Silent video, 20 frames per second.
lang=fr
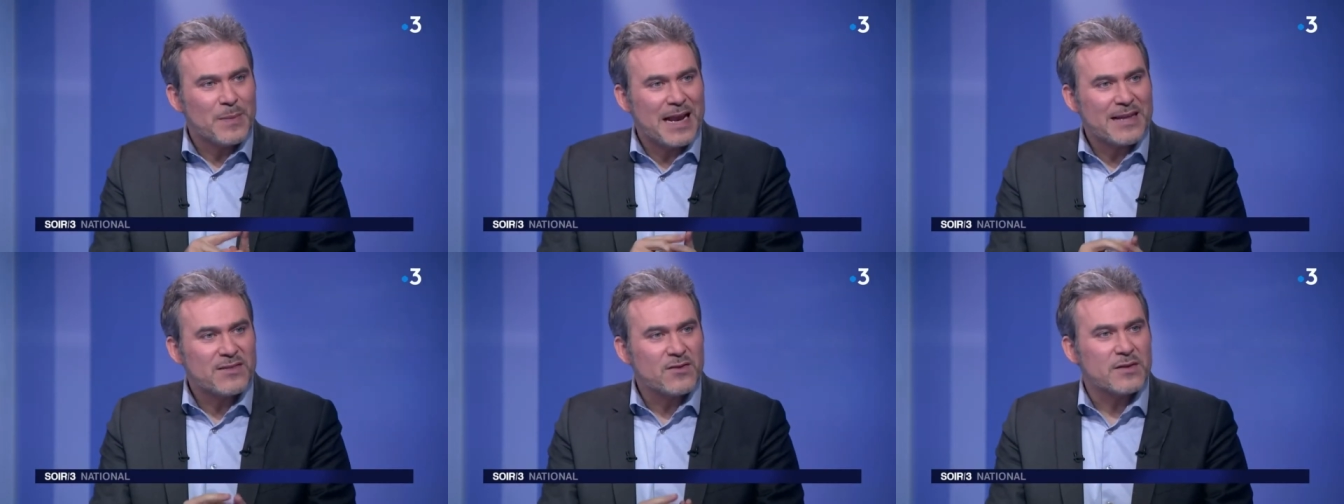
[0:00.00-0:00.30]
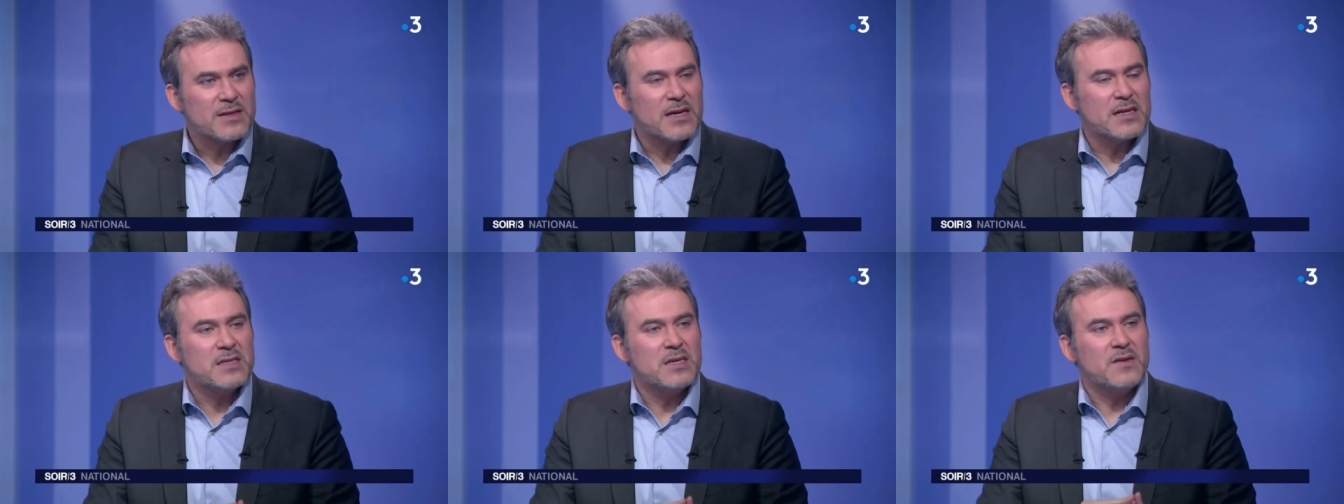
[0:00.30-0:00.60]
mais la
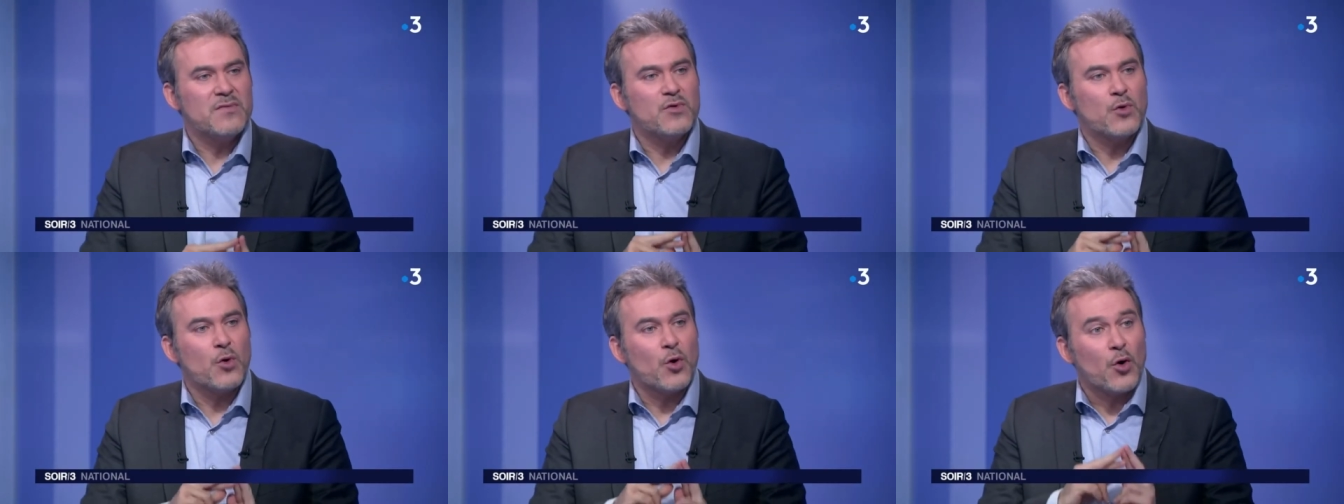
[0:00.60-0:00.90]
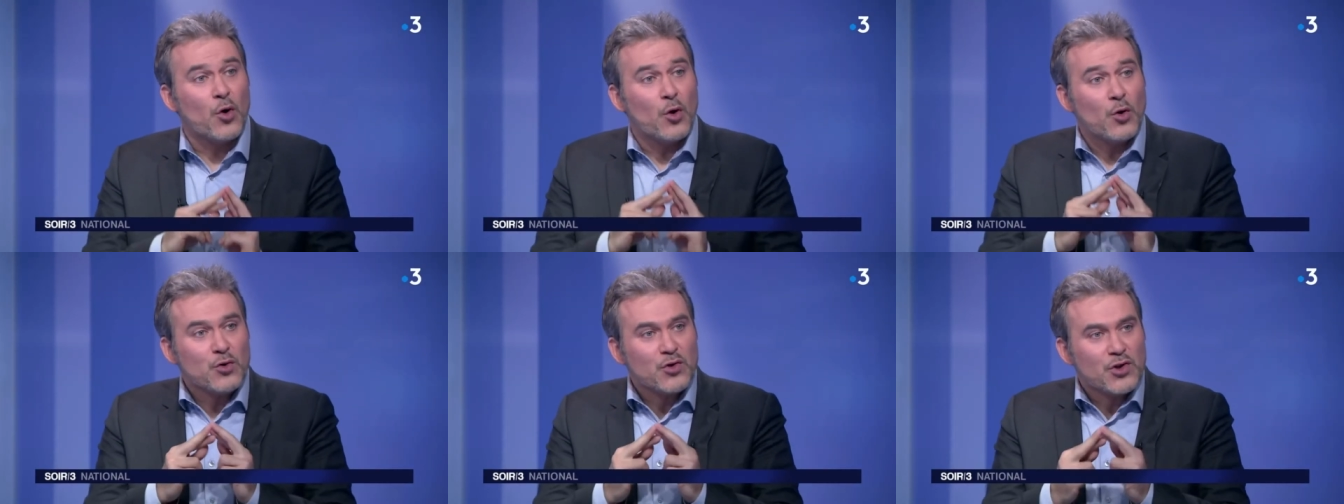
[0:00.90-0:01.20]
tentative de
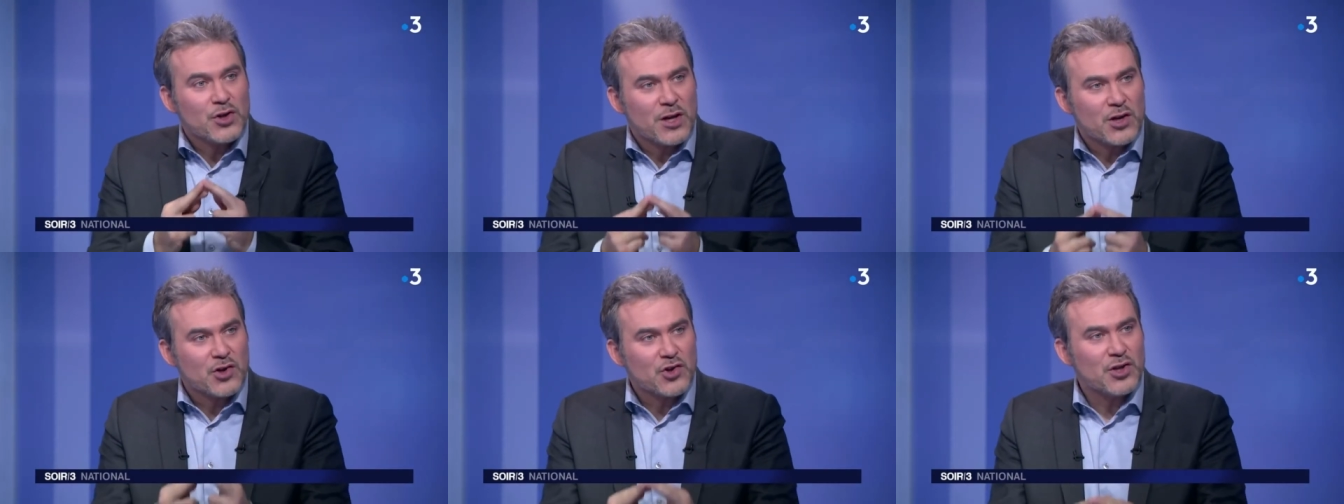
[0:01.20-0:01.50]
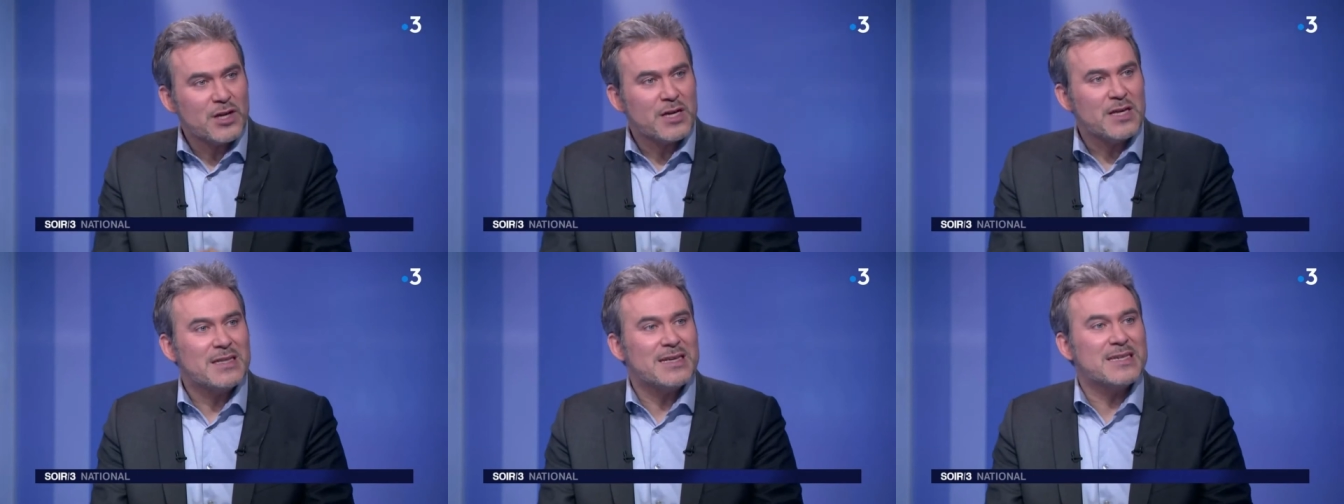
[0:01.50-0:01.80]

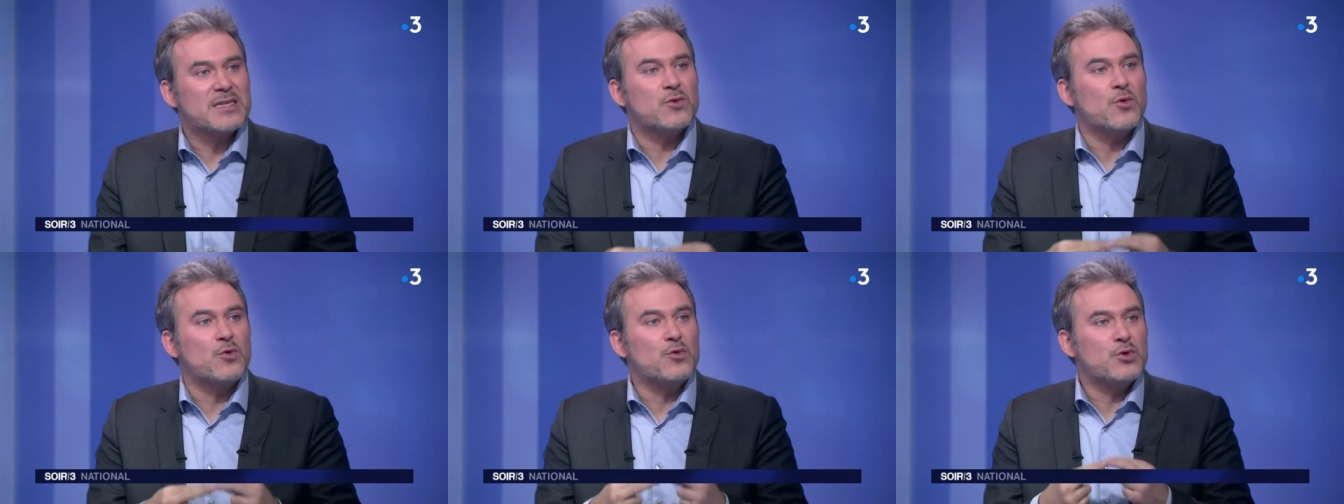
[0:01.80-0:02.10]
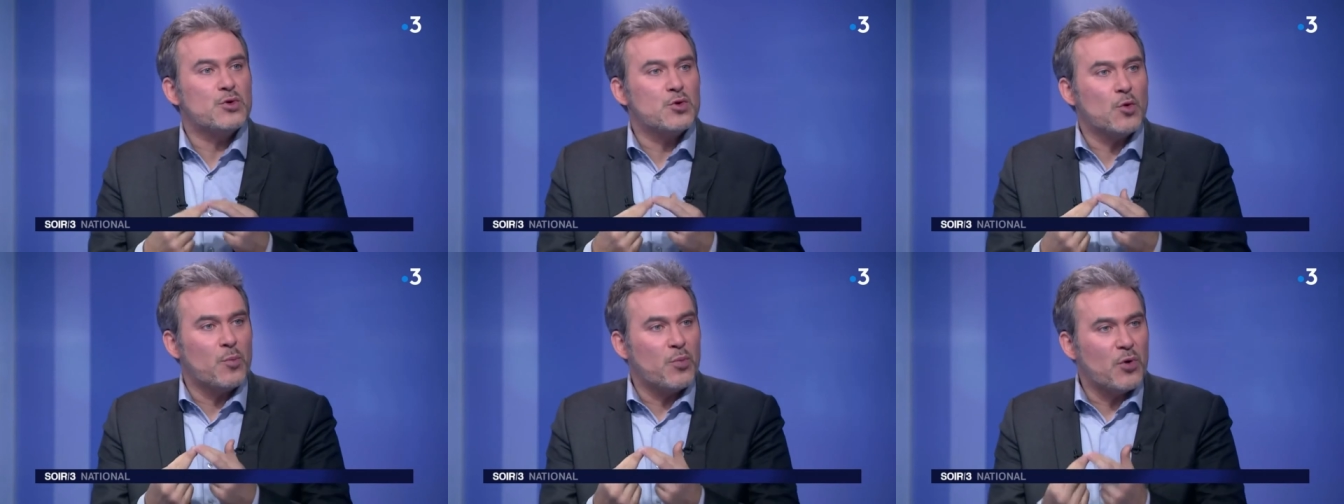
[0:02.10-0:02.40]
rechercher des
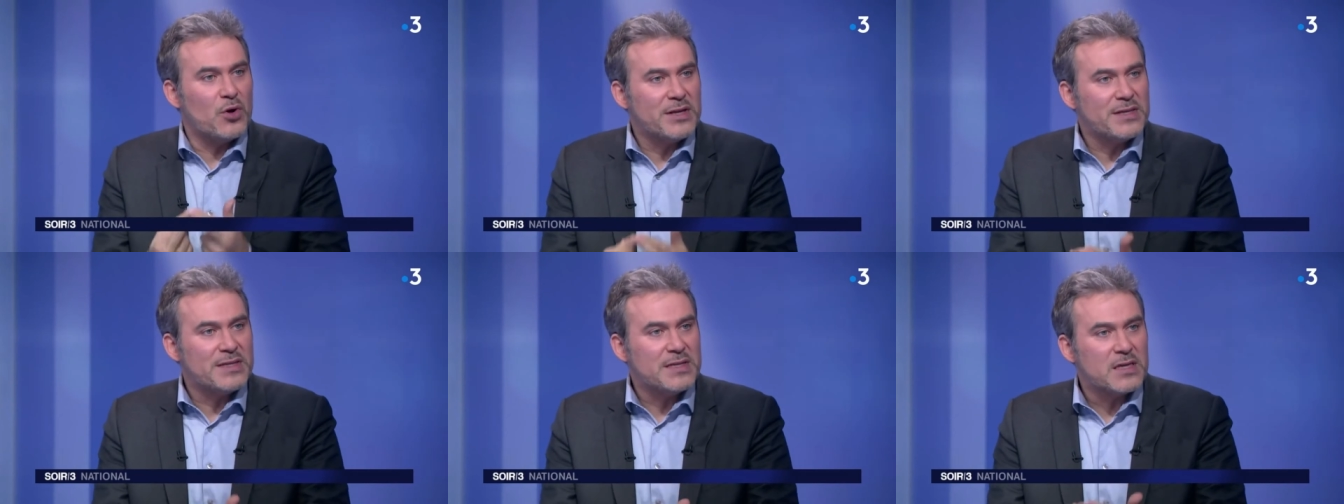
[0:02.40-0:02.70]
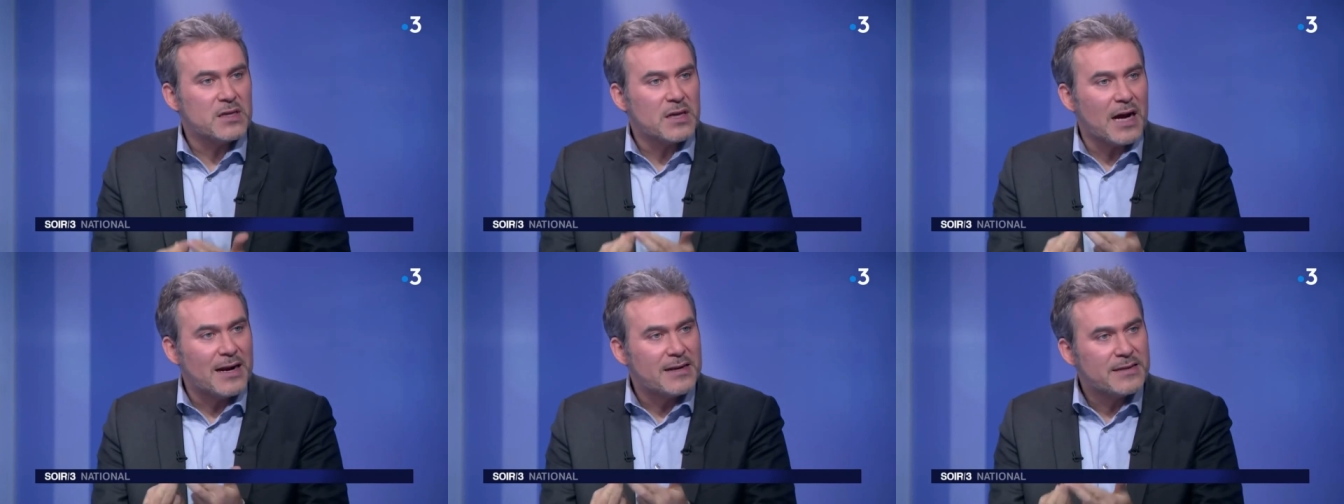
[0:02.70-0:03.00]
solutions
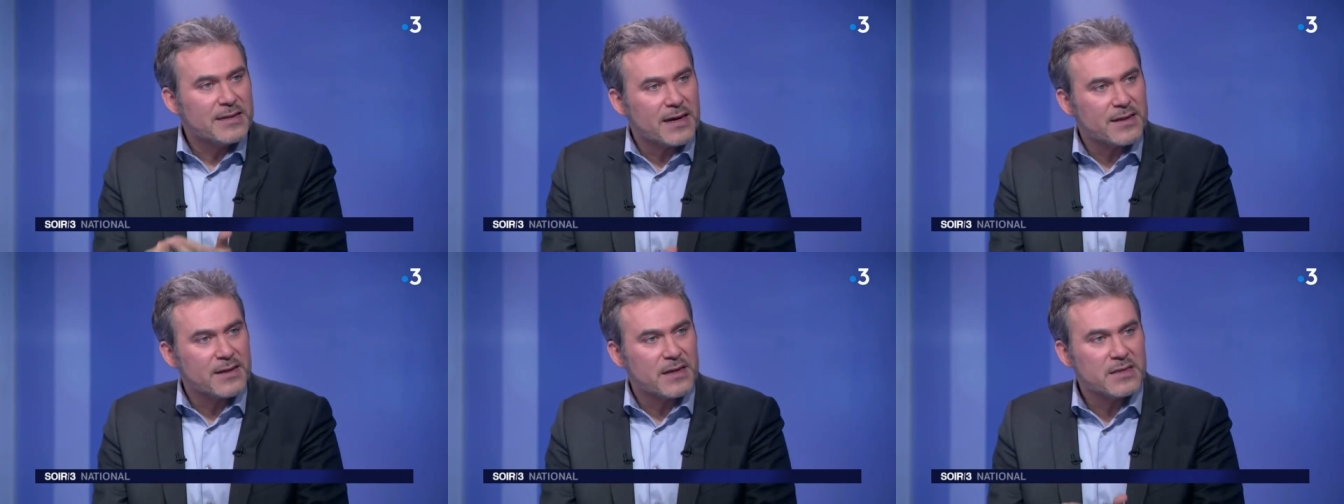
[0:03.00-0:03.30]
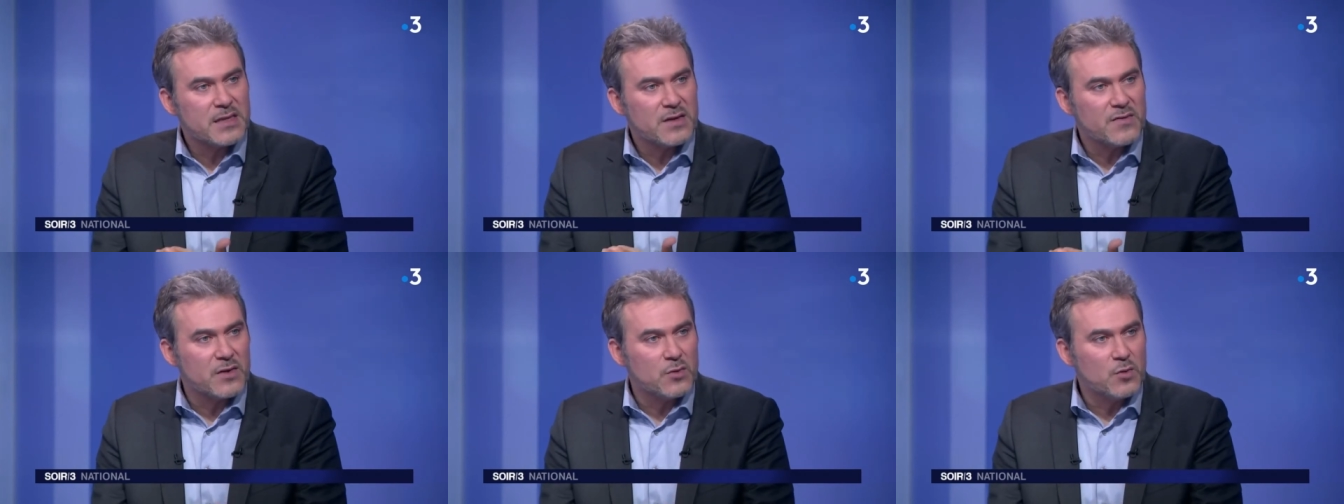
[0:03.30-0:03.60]
politiques
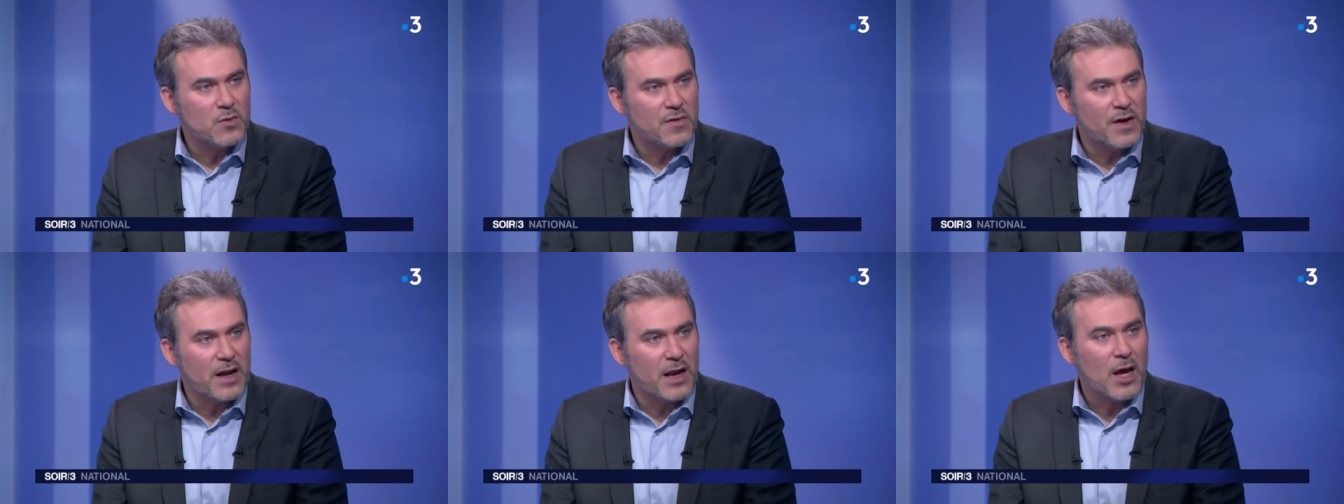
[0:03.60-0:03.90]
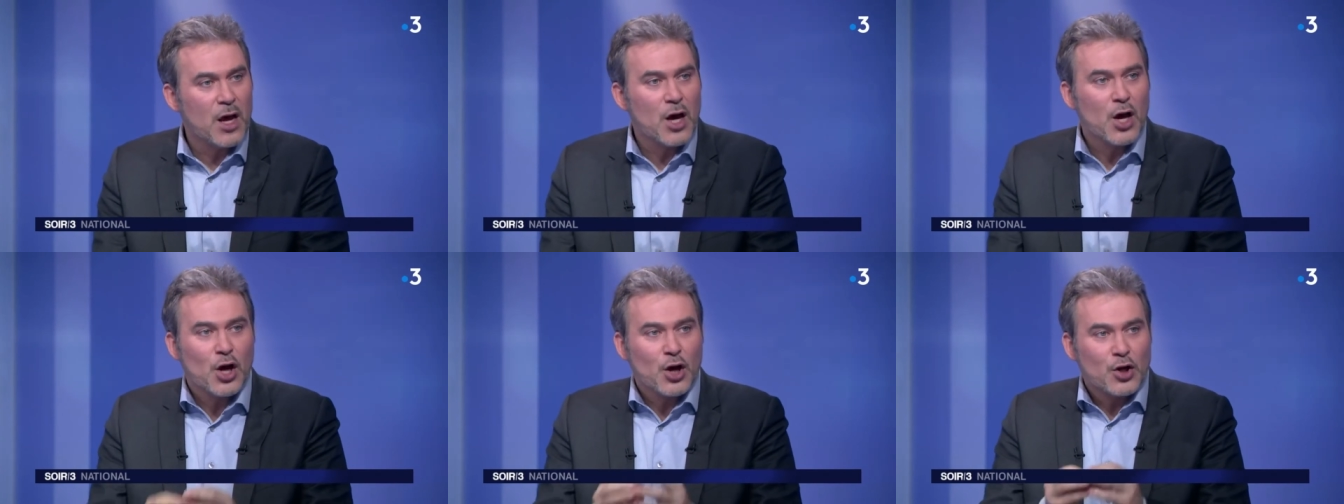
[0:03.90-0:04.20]
alternatives et nouvelles.